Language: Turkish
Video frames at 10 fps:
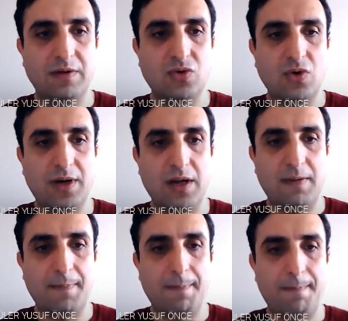Ve sonra
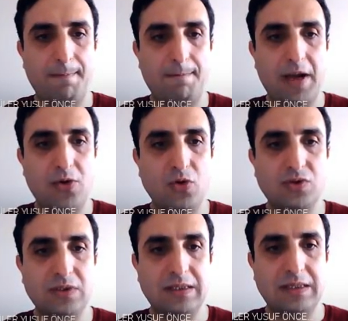
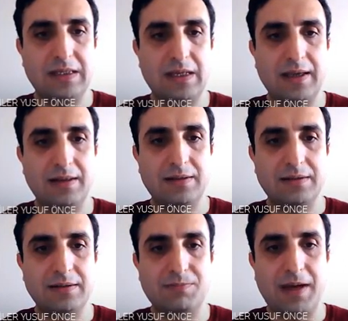mayoz 2 ile
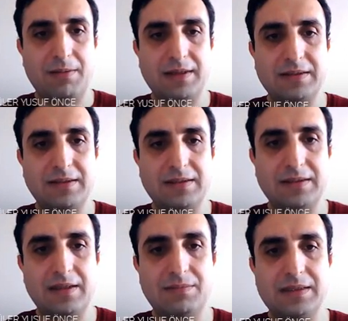spermatit
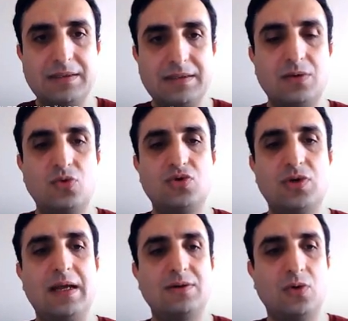dediğimiz
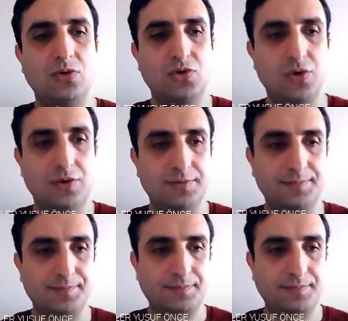hücreler oluşuyor.